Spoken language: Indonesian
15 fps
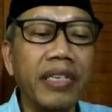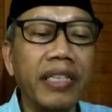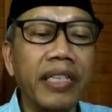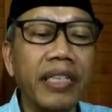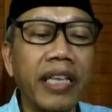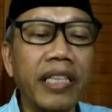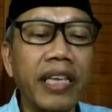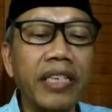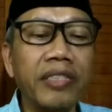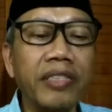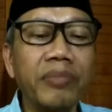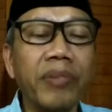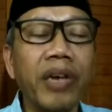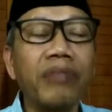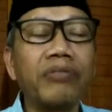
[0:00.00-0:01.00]
That is
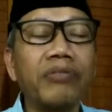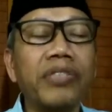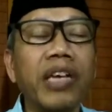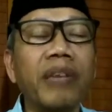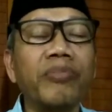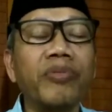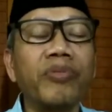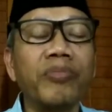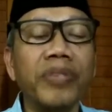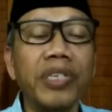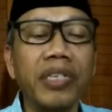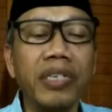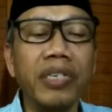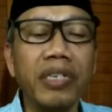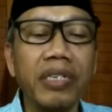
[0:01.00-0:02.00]
Manusa Bumi,